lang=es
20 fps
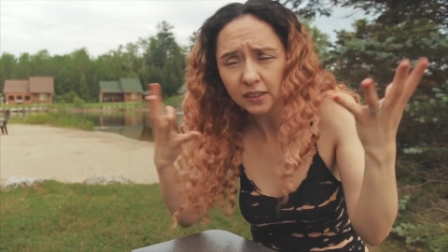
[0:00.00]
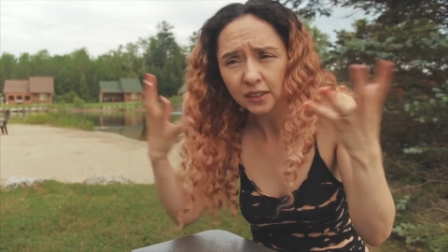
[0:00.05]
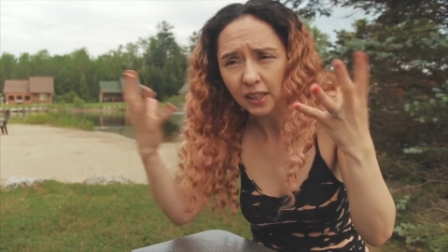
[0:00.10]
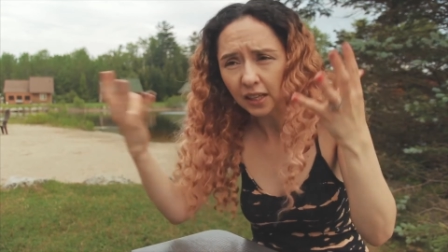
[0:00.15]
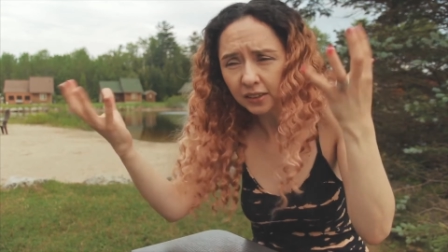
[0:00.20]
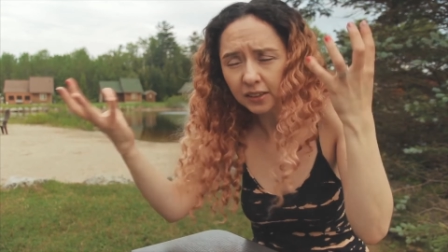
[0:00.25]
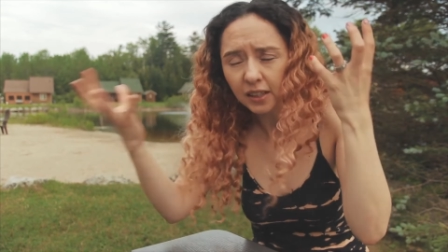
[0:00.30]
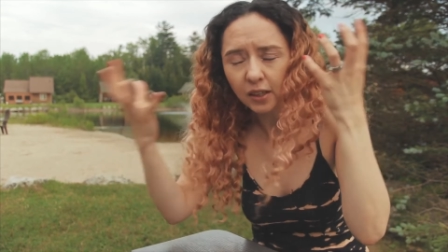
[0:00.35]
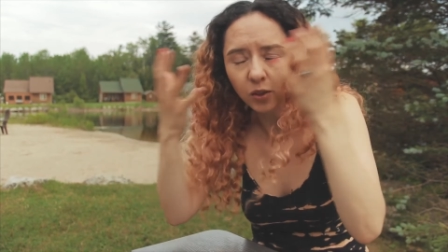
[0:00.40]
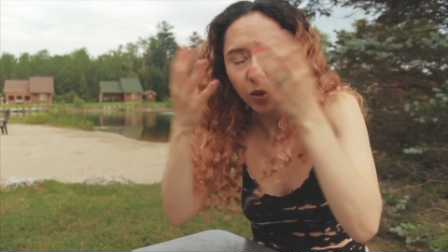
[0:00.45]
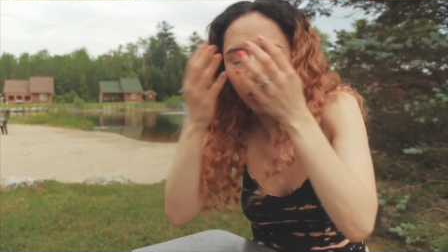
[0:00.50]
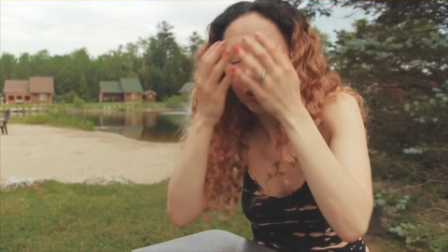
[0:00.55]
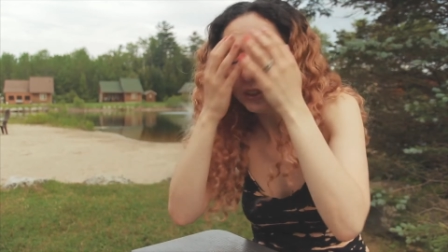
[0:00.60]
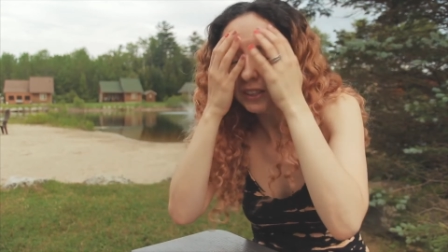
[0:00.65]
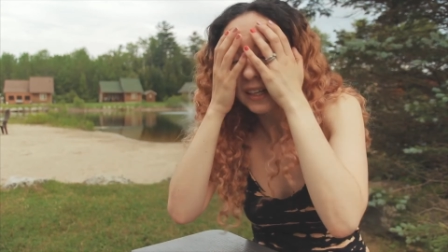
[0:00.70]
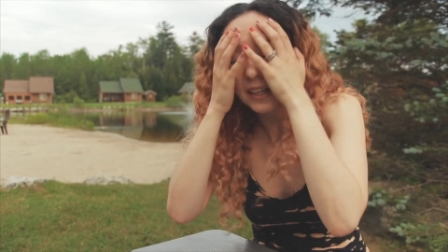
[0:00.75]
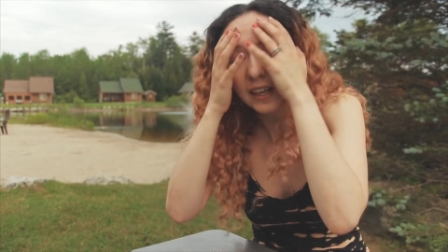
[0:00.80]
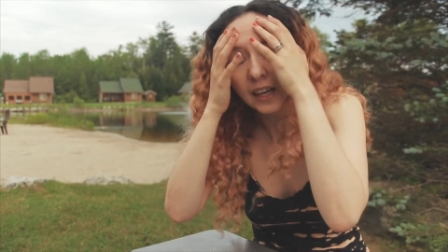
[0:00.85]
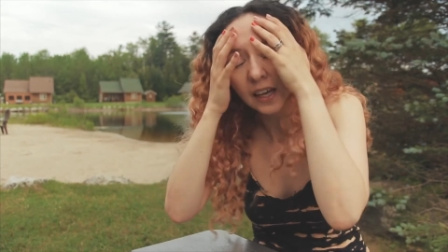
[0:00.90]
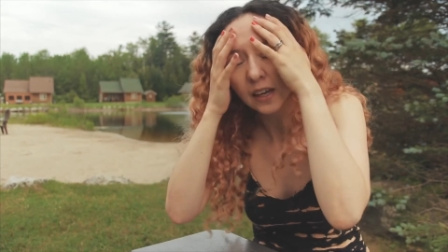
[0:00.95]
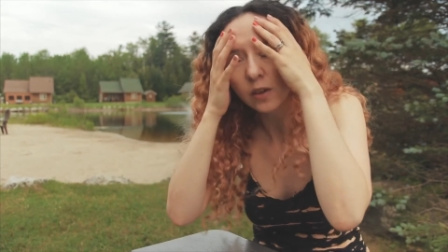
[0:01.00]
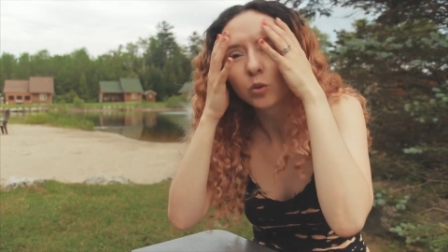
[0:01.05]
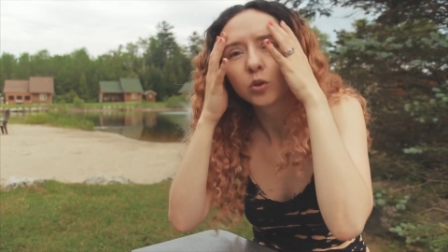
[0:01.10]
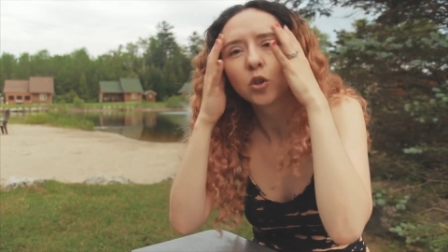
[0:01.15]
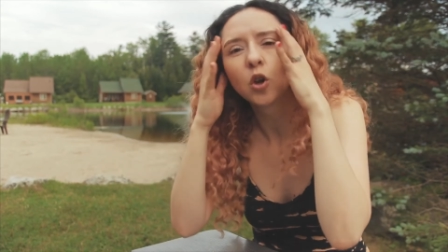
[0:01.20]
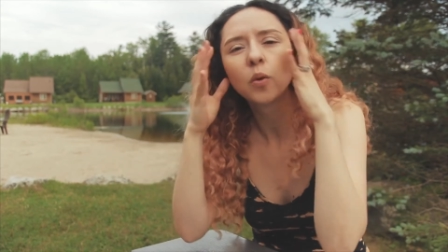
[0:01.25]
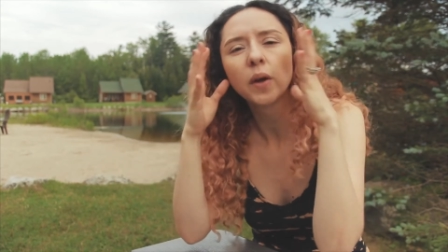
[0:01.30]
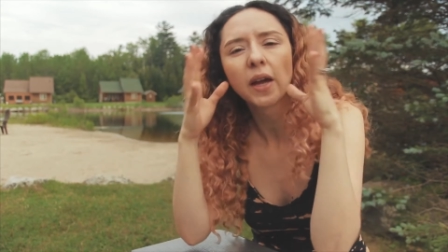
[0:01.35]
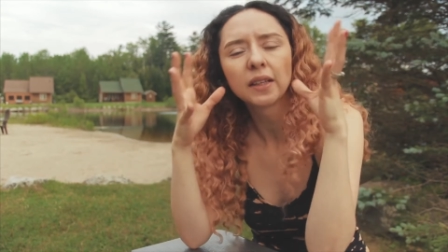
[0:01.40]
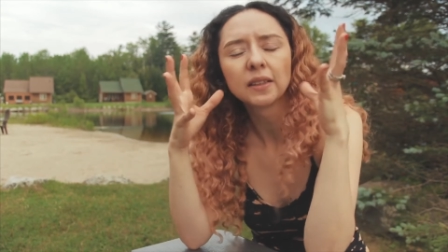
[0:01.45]
tanta cosa que
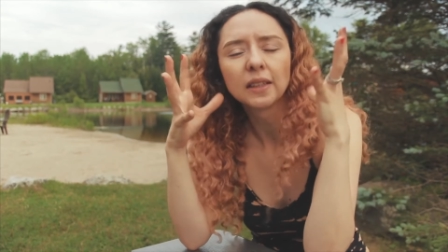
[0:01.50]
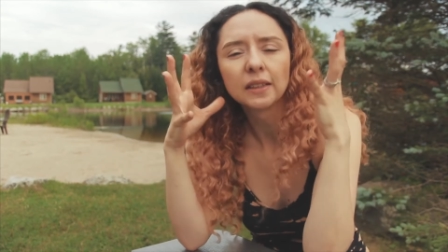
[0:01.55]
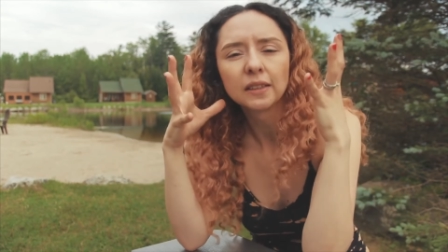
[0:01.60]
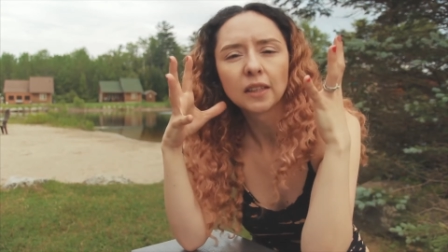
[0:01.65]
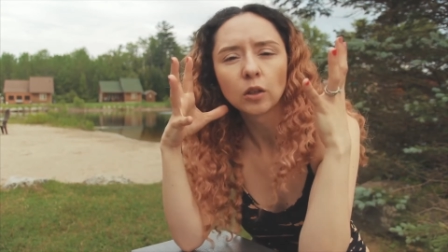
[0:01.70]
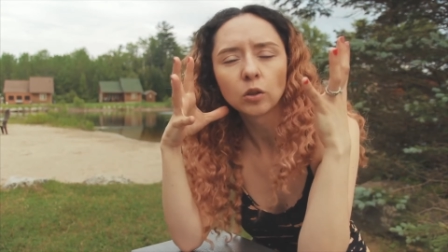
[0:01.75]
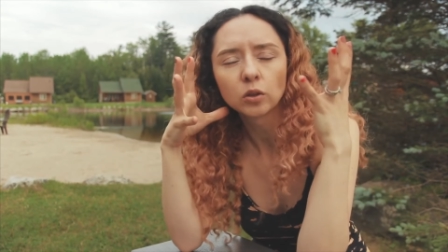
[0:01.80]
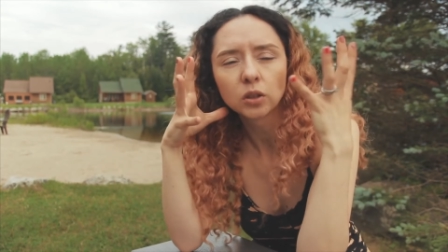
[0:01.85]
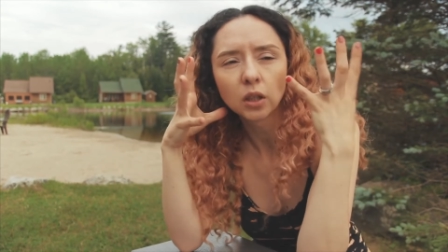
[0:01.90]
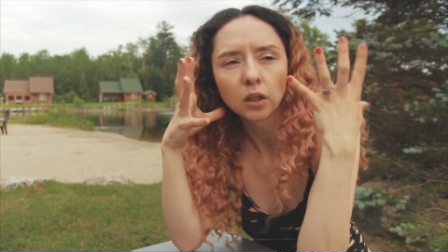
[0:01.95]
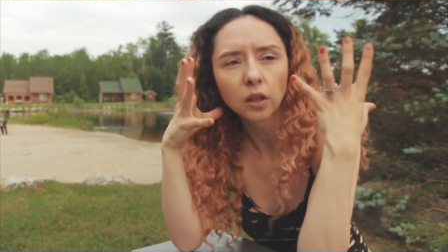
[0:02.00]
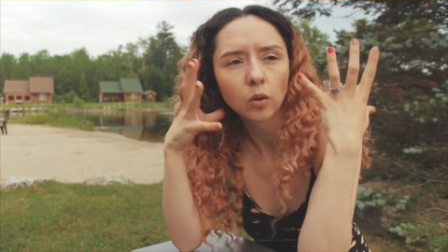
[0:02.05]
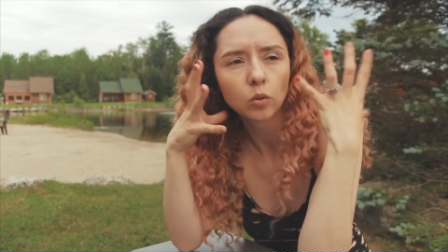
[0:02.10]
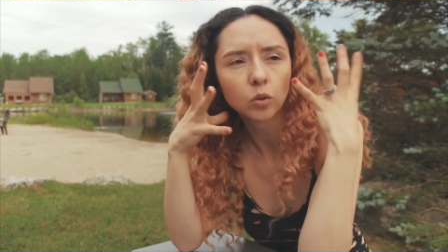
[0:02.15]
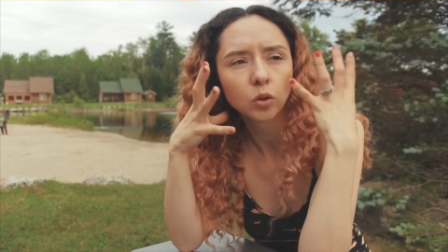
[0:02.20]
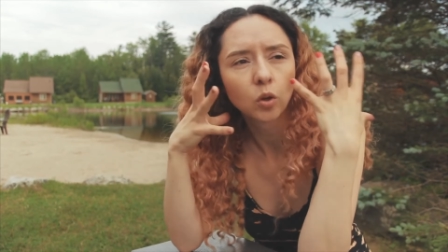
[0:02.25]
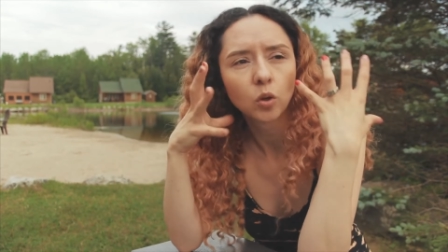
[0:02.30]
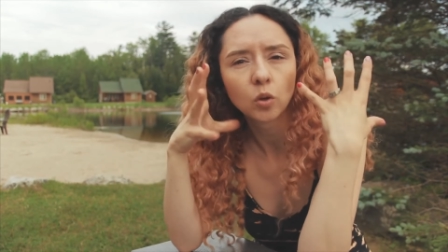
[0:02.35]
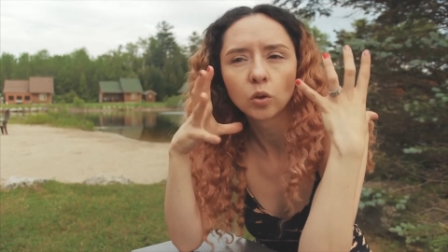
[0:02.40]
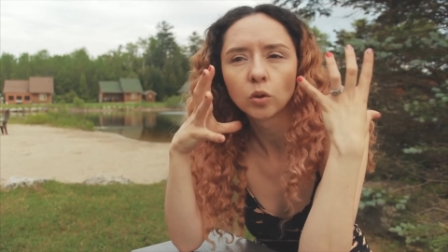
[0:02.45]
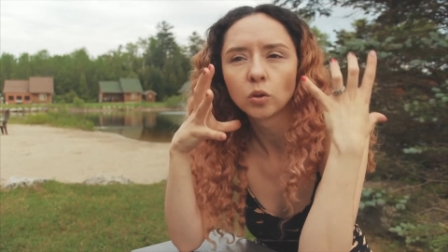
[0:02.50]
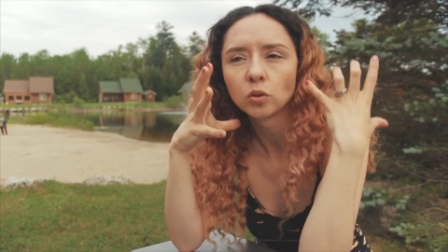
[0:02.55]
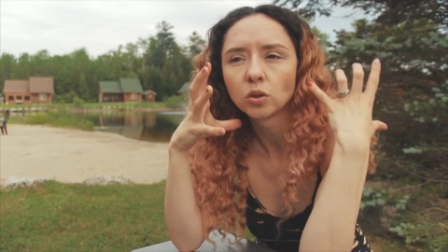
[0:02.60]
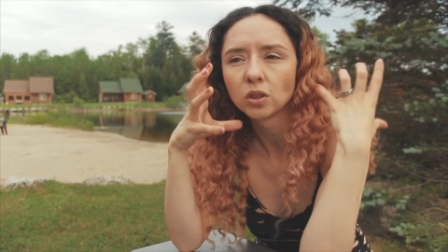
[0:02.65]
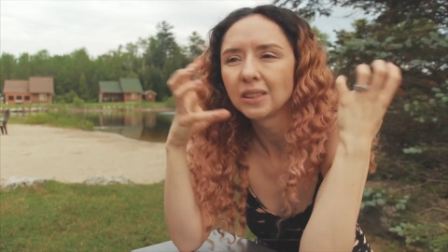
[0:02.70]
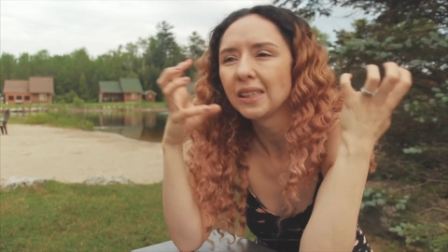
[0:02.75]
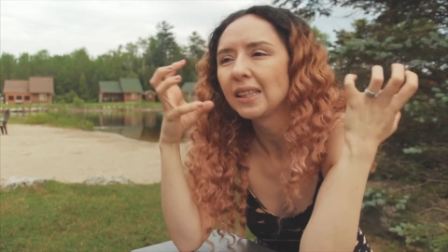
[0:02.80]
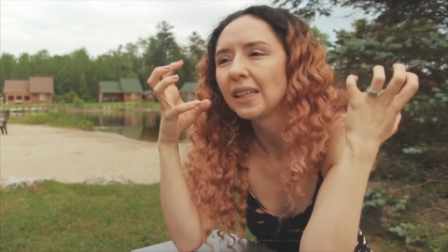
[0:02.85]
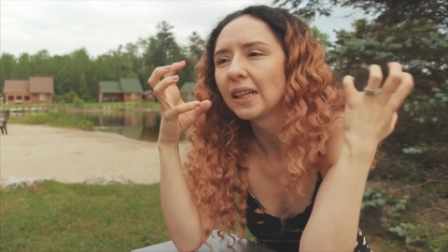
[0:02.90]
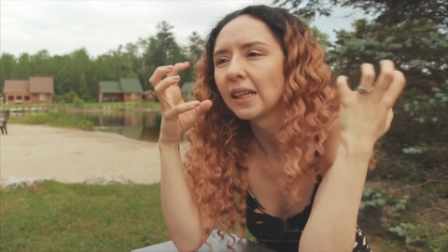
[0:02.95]
uno ve, tanta cosa que uno
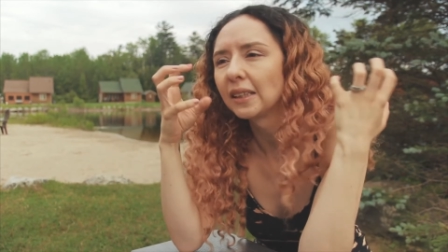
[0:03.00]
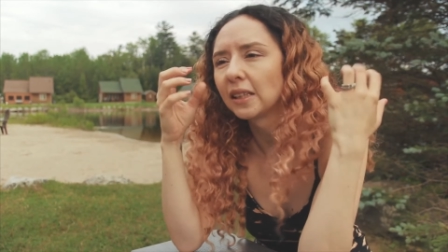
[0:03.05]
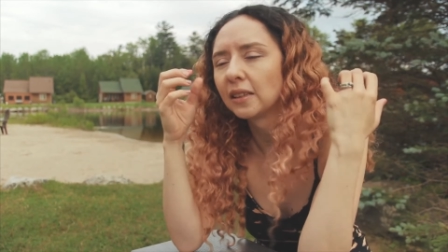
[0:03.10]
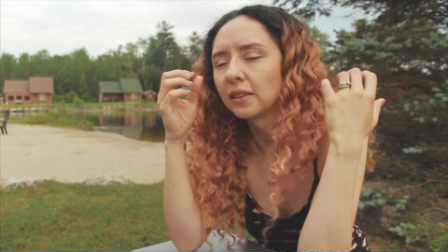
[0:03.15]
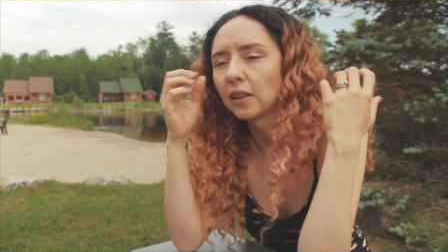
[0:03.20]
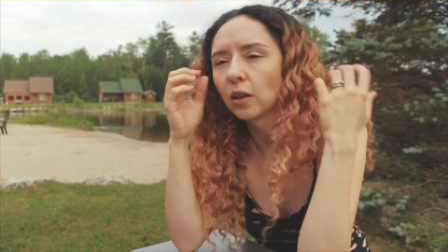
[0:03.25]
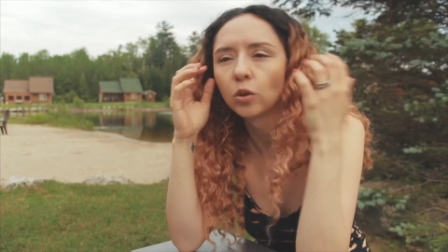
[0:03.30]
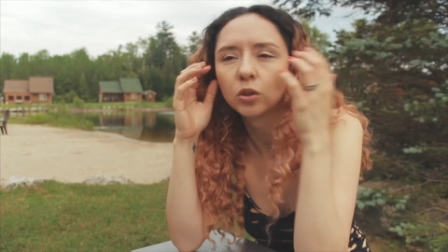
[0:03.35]
sigue, tanta